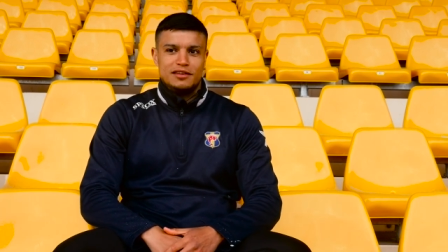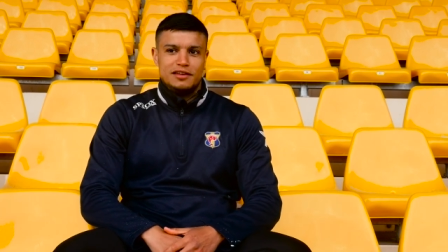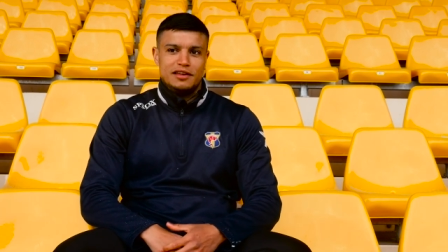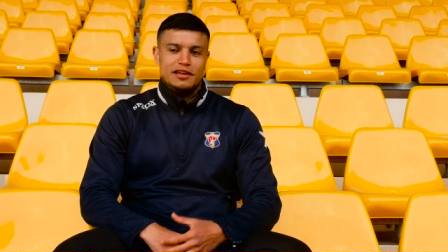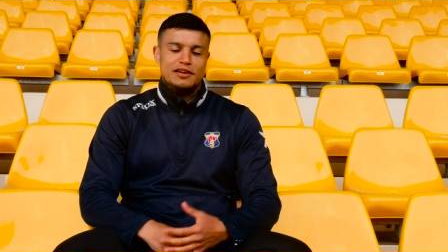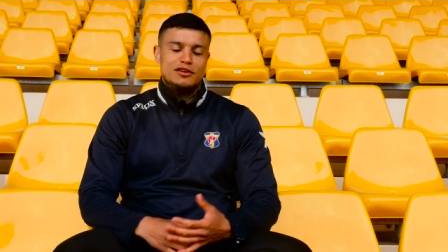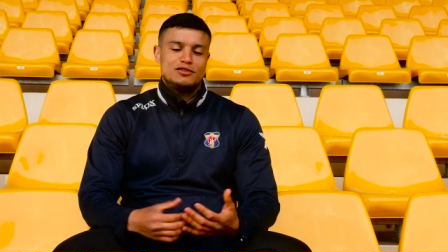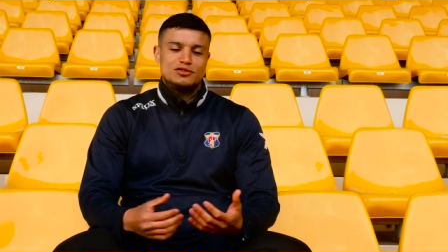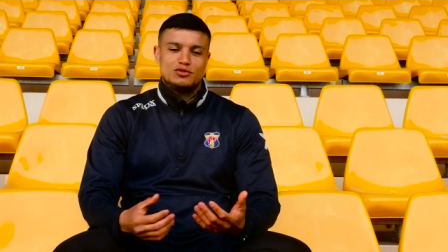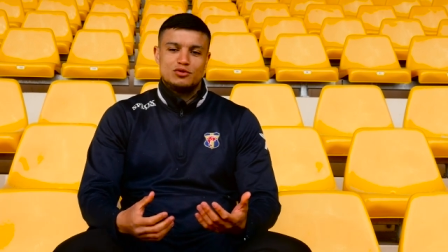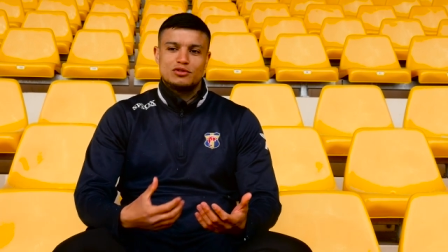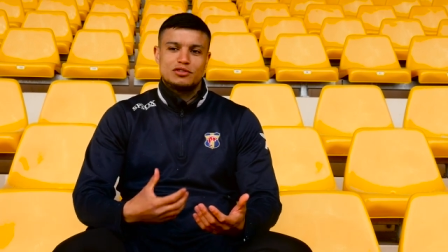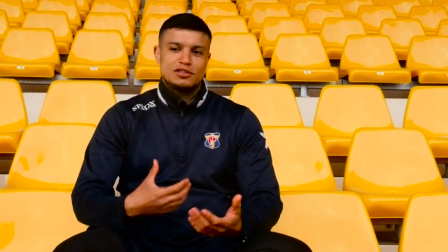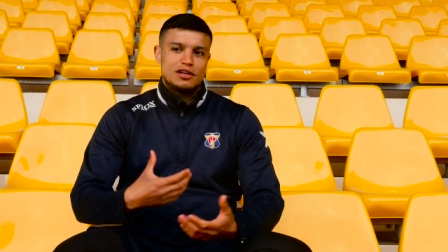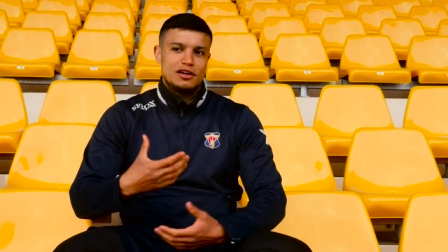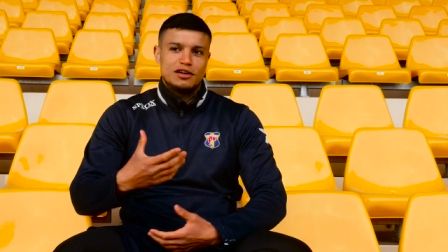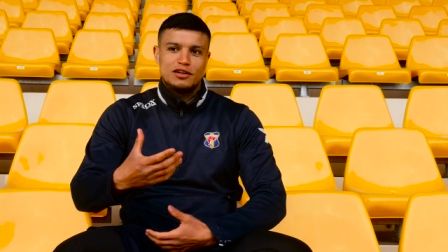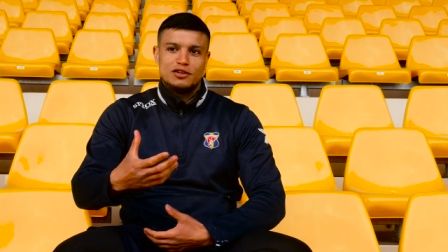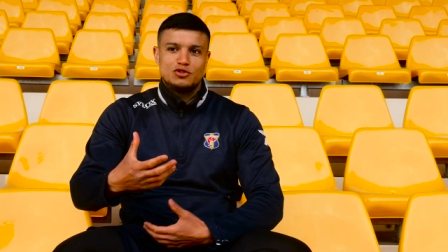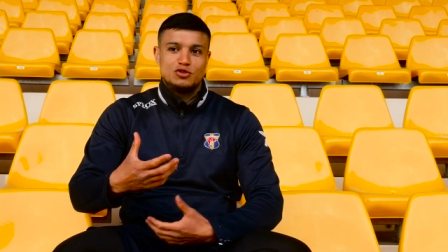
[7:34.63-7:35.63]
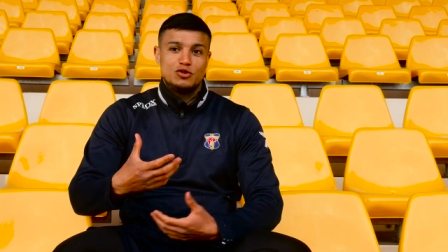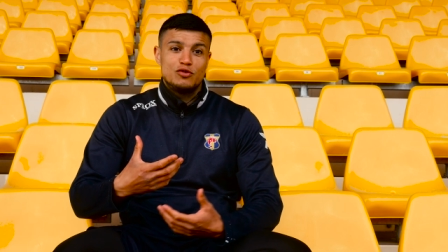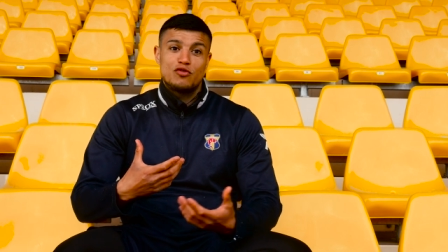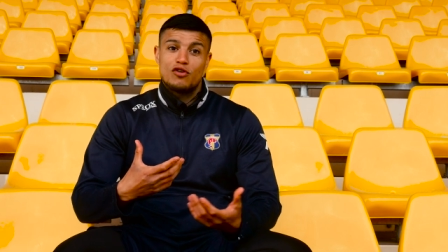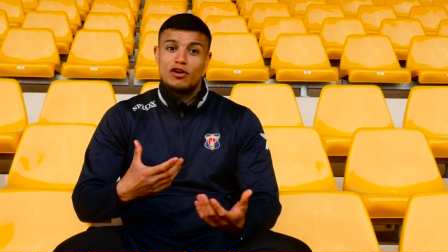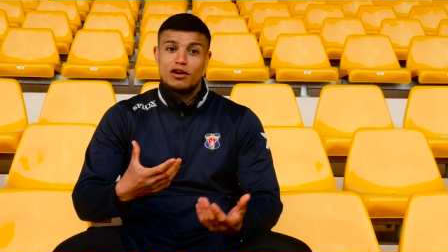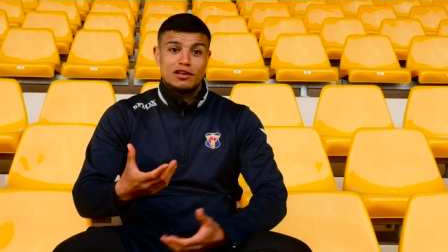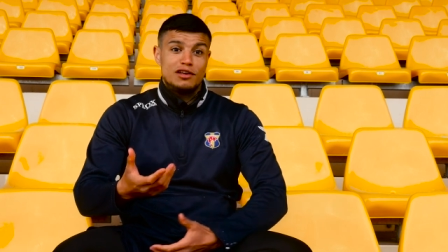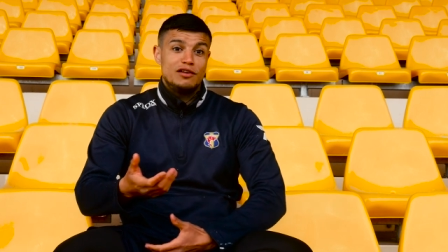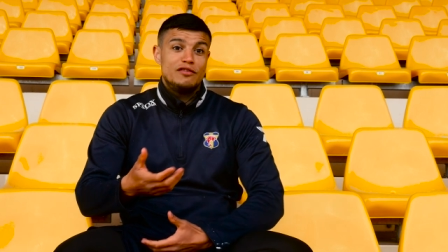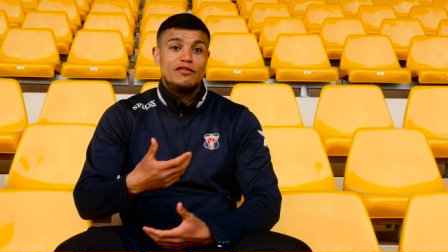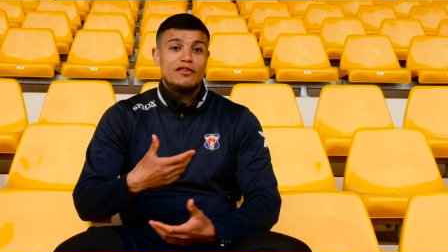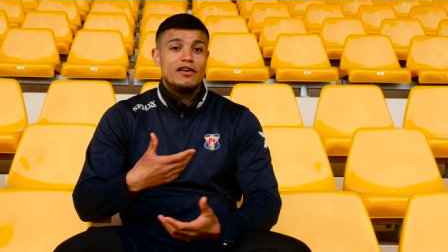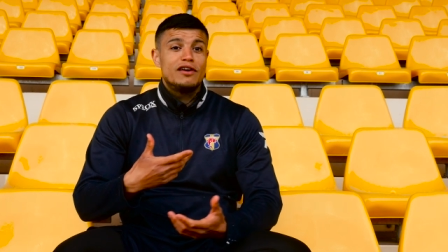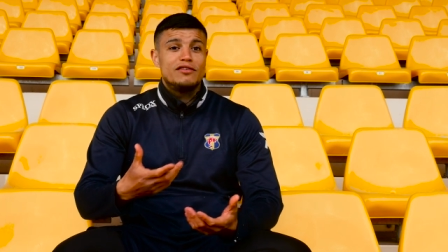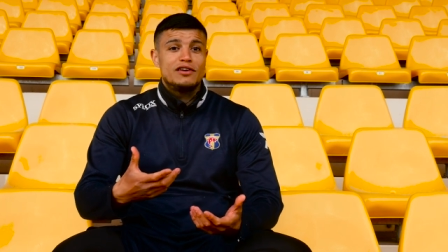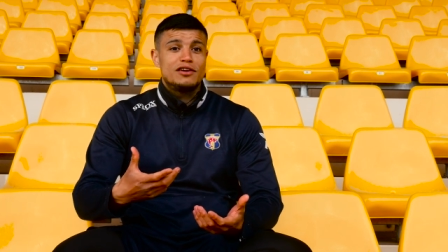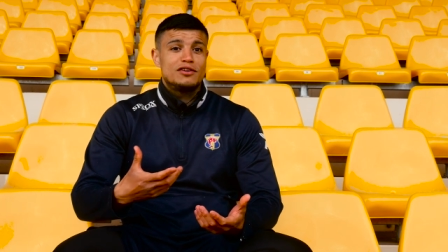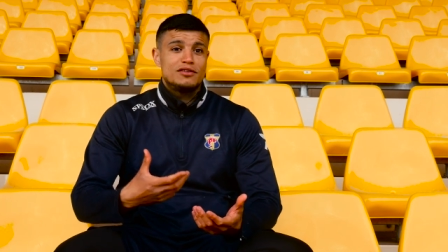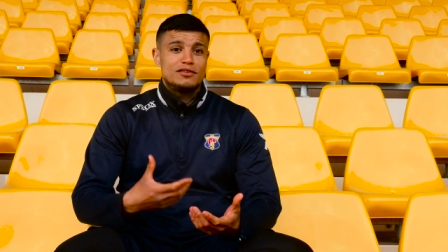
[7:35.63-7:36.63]
Et je le sens et je le vois qu'il fait
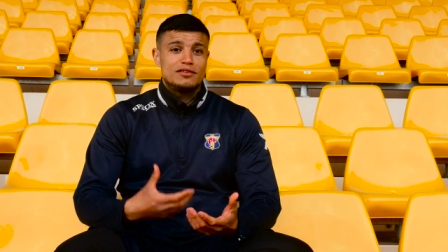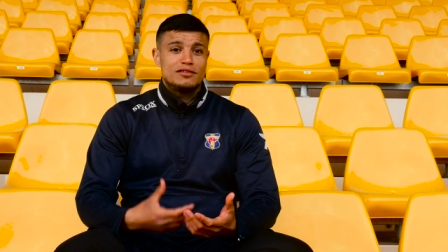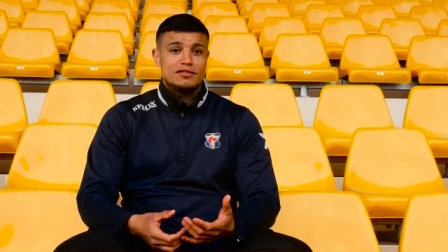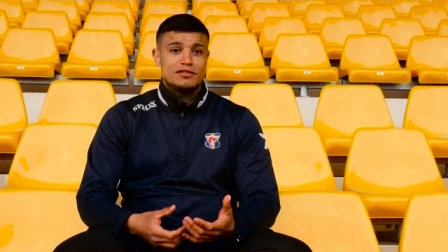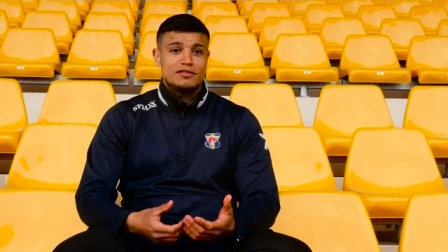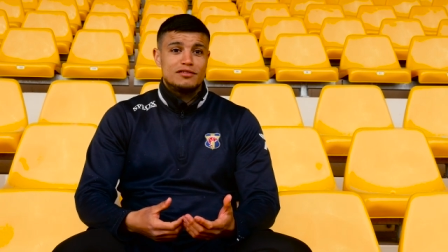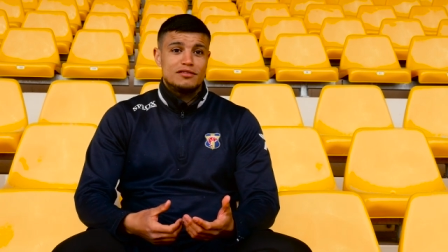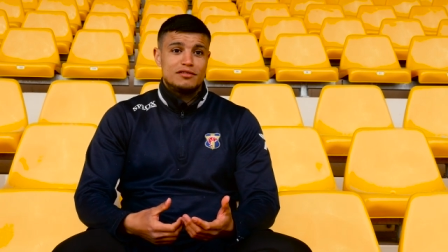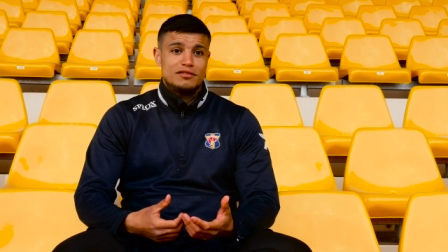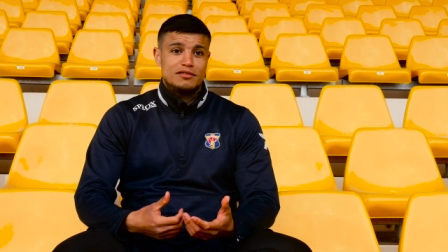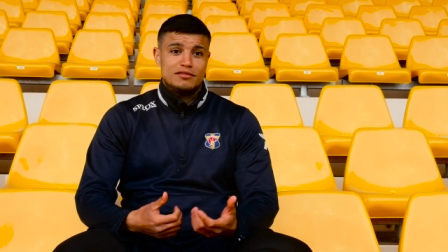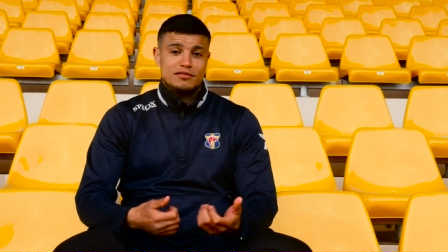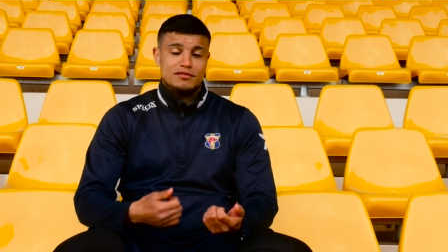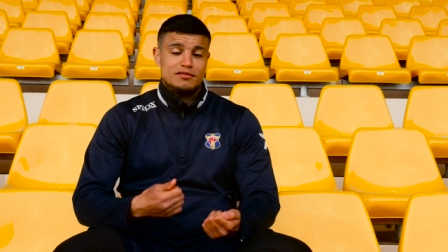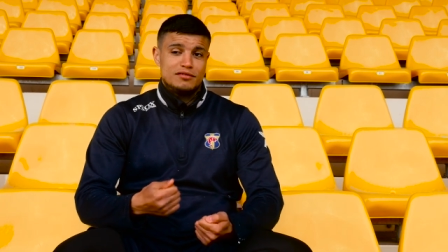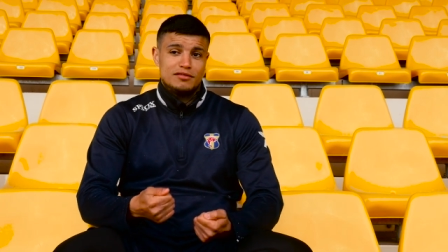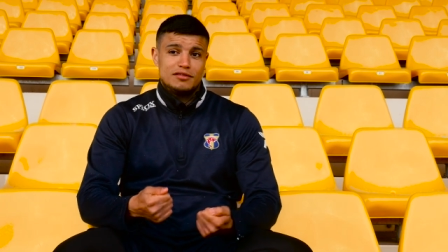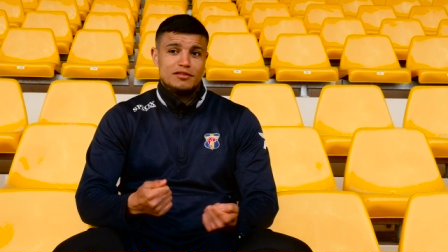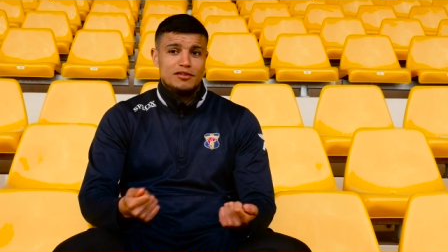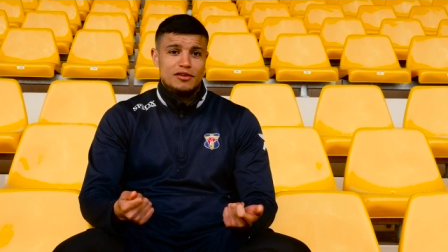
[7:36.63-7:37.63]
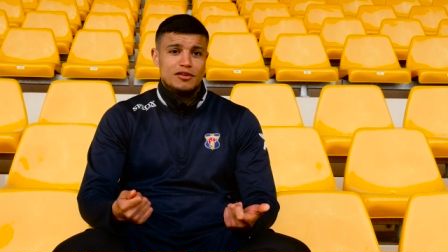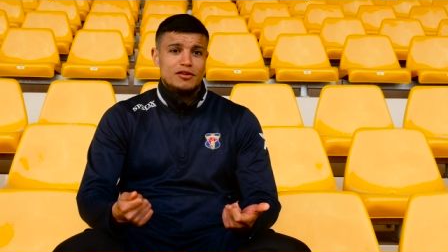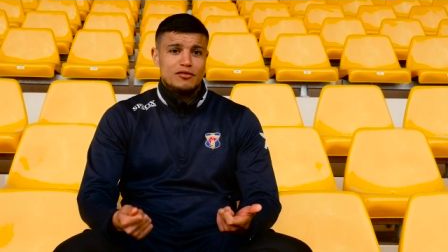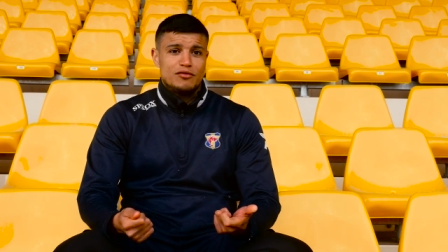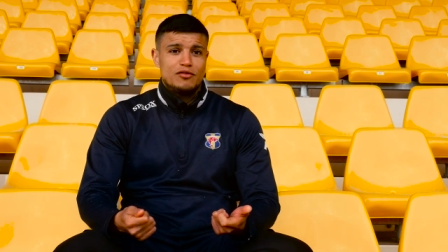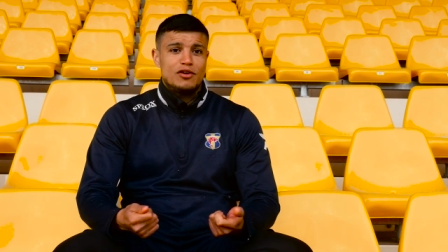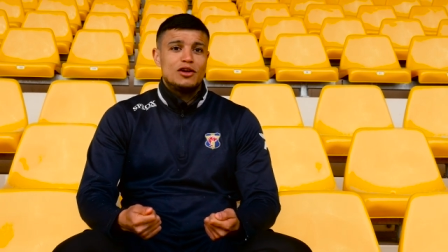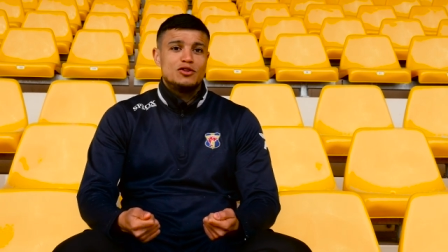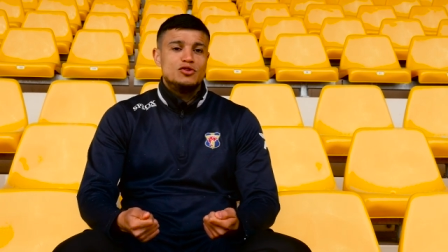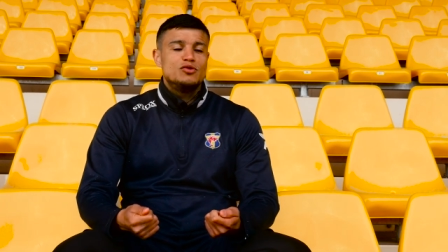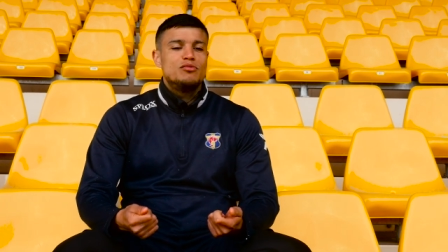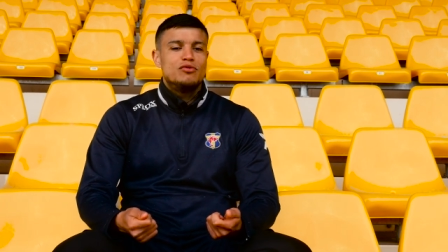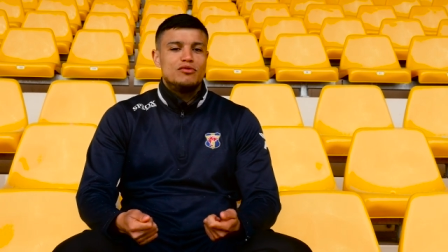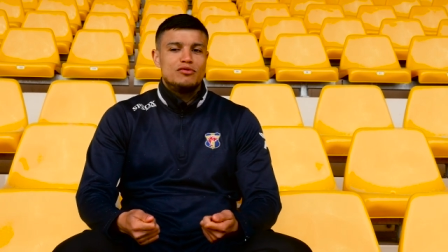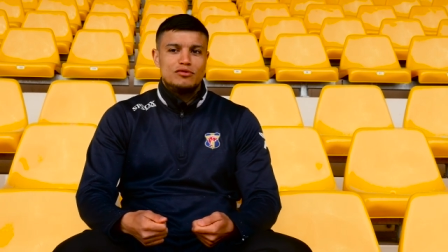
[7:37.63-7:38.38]
avec. voilà, de,